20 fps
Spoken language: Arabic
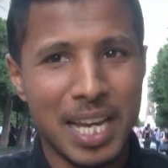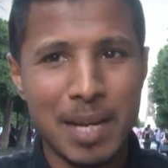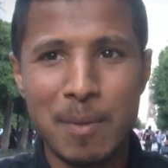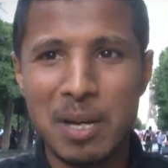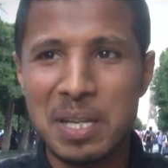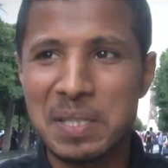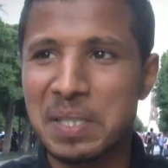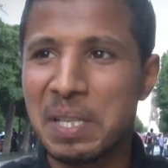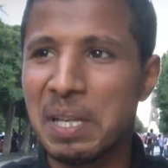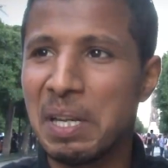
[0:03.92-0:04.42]

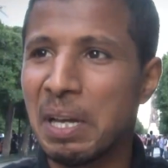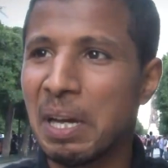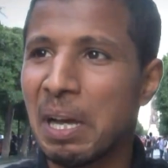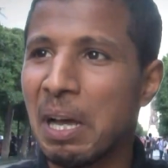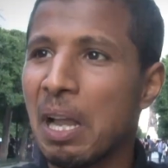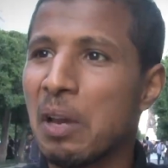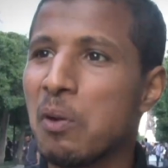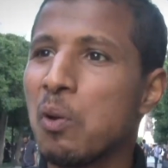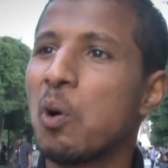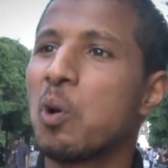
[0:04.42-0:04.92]
الماست اللي
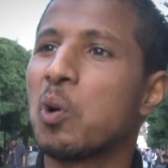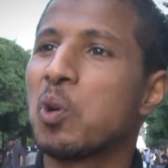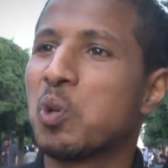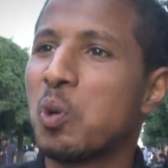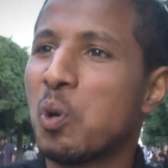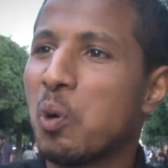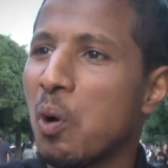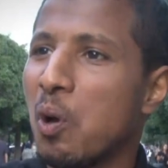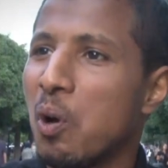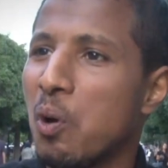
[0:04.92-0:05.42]
قال
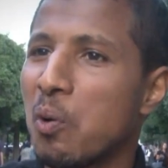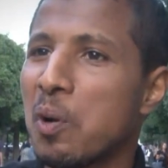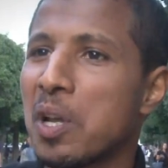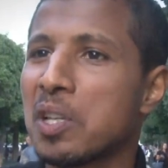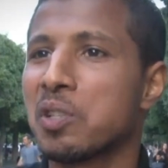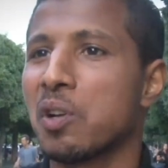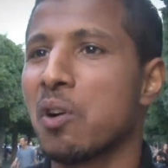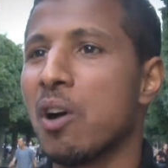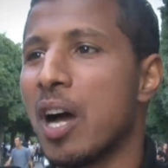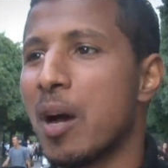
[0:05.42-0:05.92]
نخرج الكل
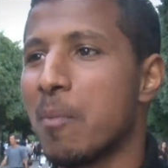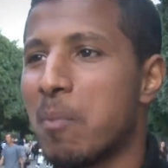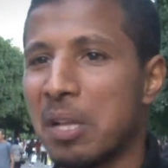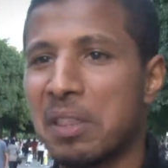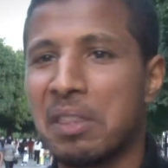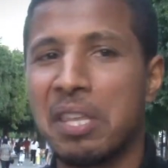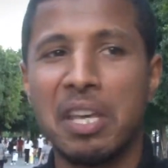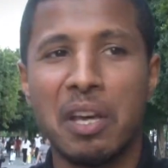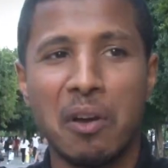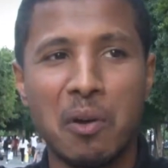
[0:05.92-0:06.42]
ونزرعها
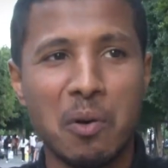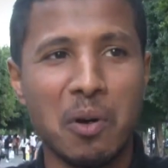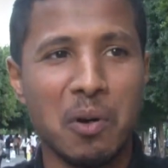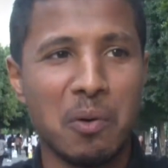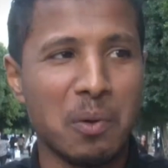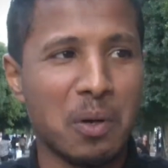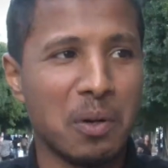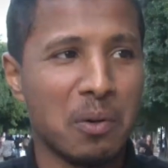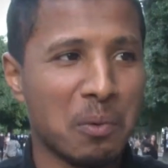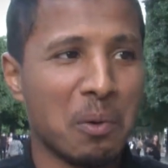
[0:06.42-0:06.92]
بطيخ
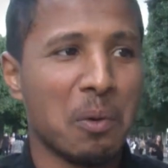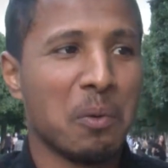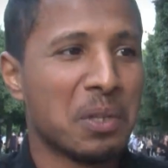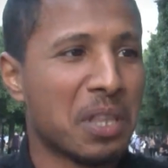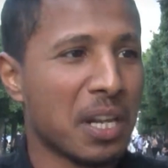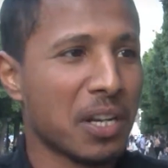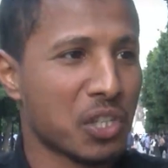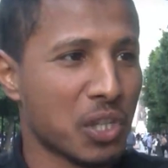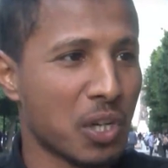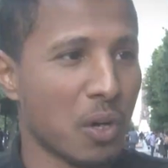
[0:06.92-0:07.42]

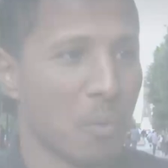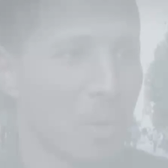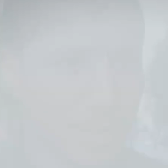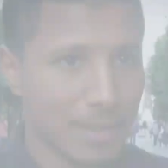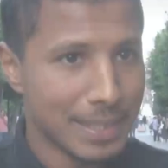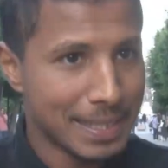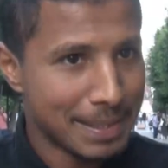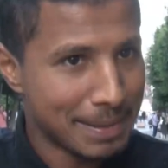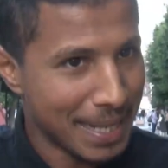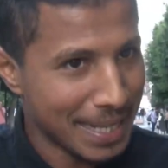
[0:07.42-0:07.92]
ودرا شنو
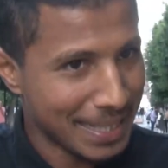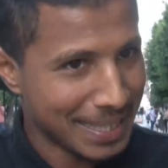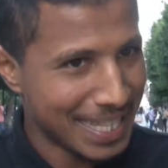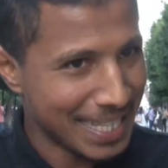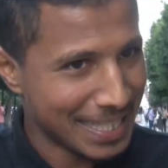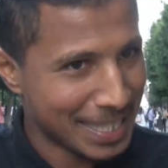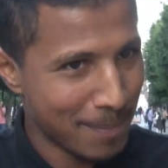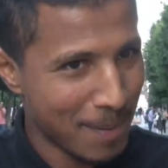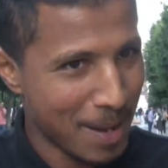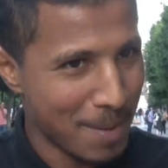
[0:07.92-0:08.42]

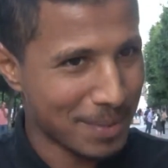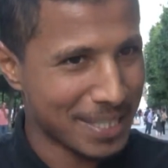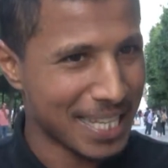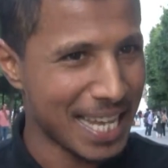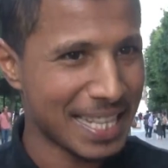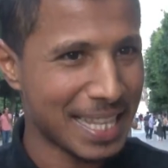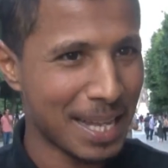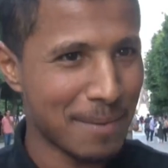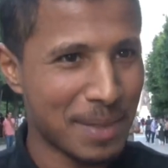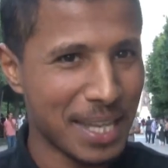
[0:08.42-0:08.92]
تسيب
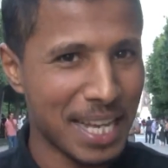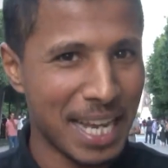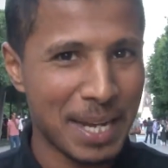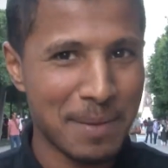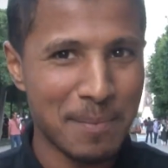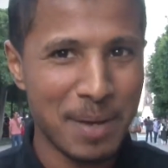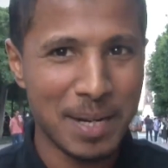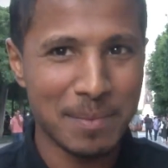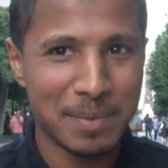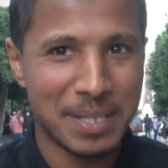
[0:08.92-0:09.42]
لمسات
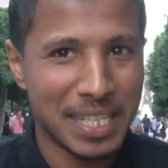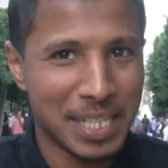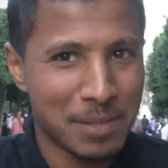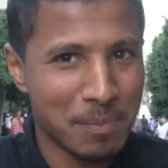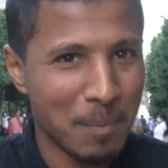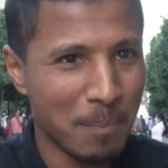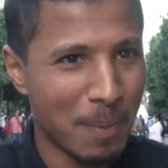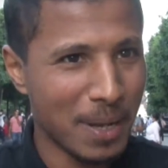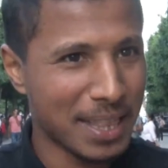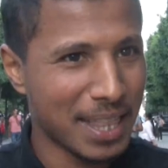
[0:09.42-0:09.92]
نتاعك ما
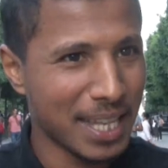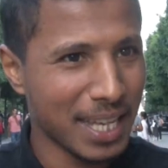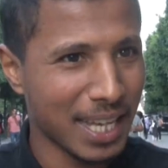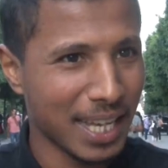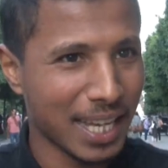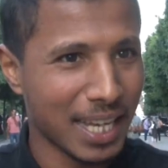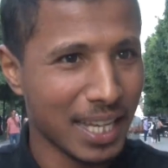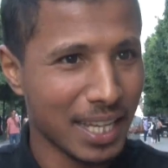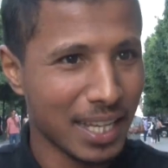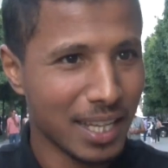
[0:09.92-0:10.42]
رمزكش من
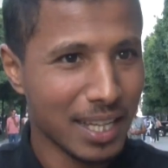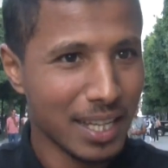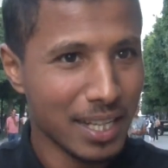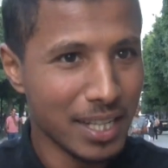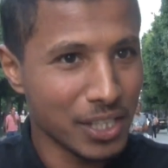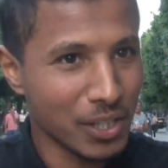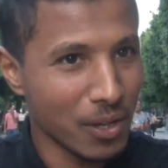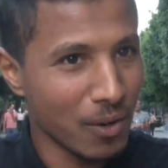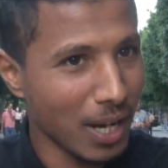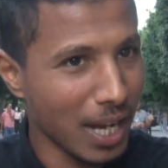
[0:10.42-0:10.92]
بطيخ
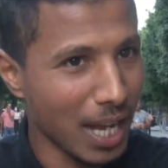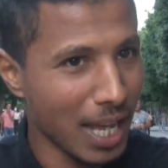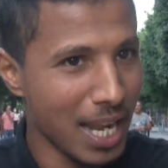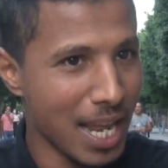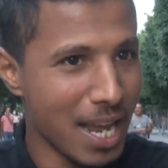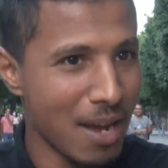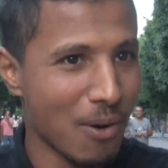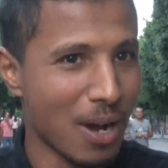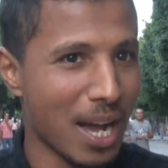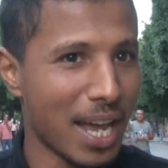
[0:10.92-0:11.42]
شكون
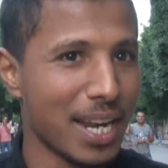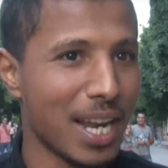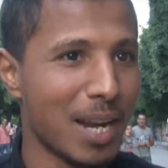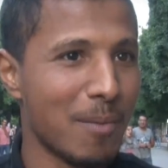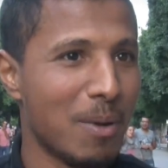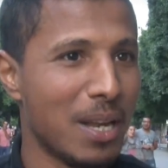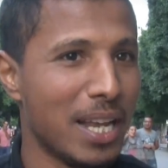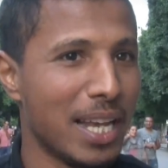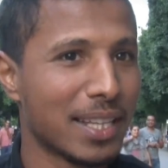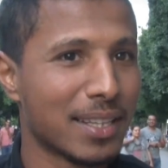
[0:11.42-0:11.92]
خليوها احنا
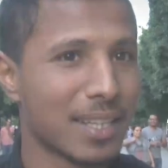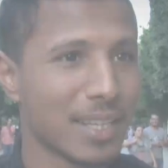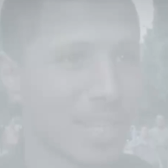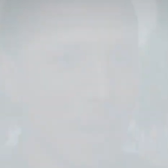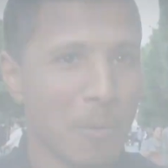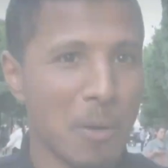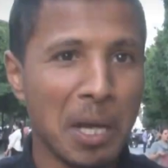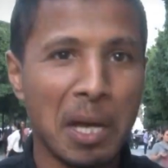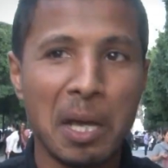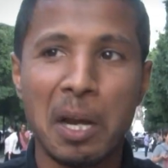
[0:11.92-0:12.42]
البلاد
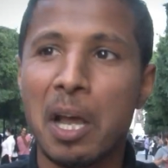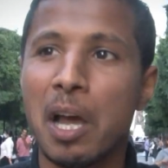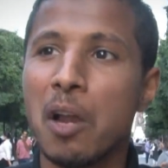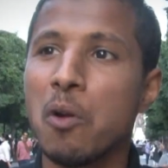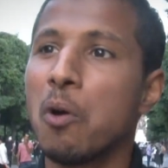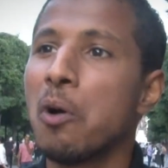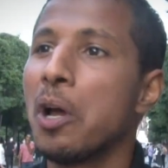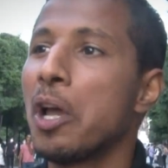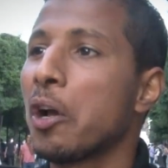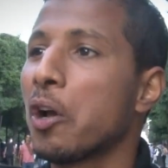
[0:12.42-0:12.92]
والاخر
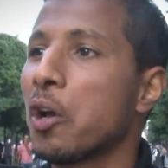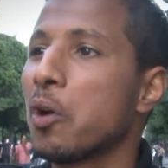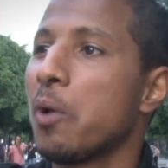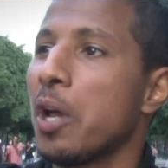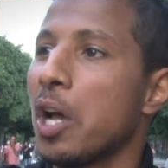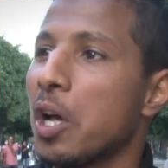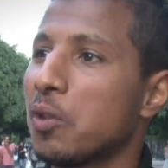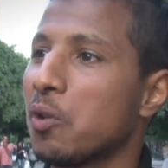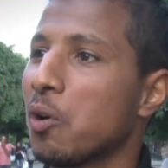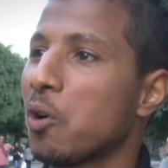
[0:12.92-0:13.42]
قالوا اخر
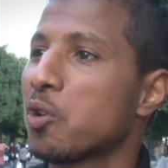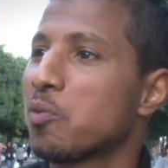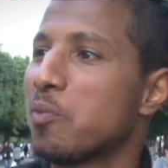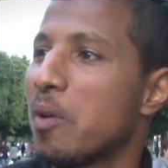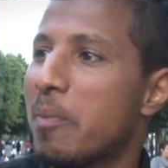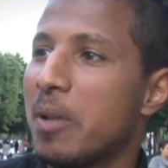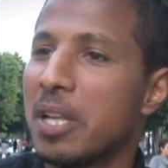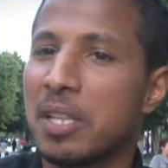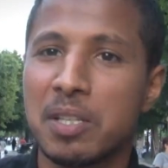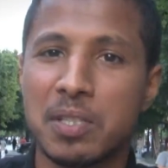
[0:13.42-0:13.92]
واحد يخرج من
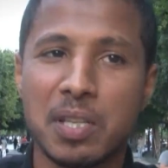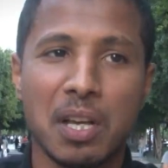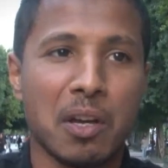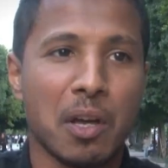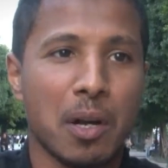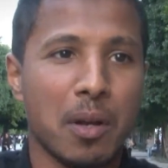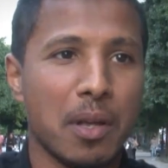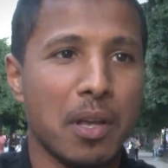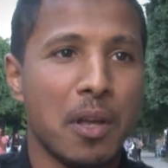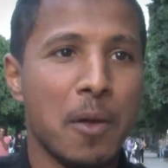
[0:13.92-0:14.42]
البلاد
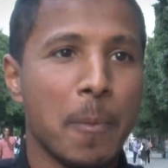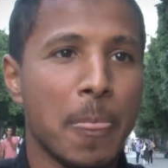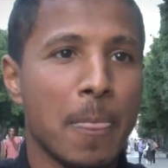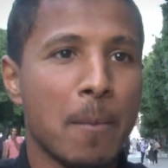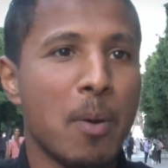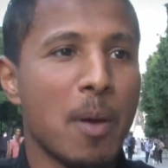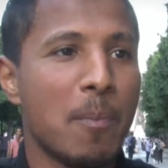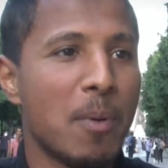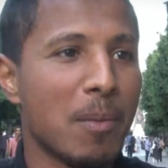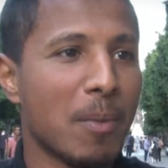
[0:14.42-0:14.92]
يسكر
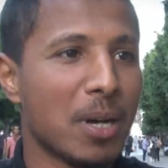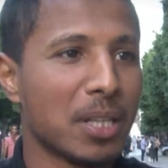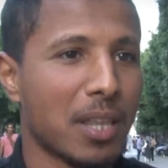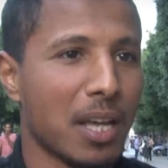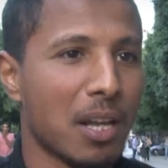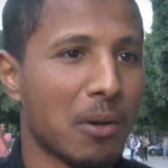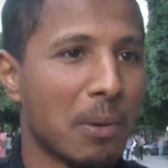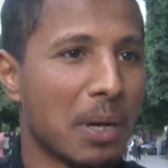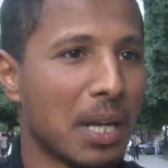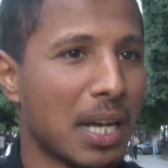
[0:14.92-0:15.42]
باب
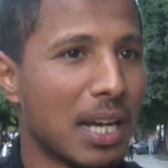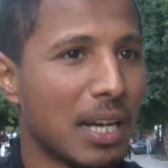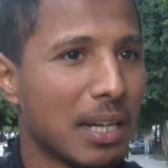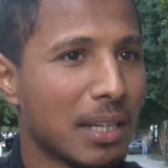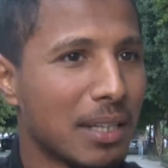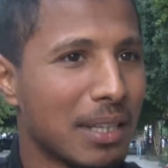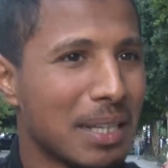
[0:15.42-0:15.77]
المطار وراه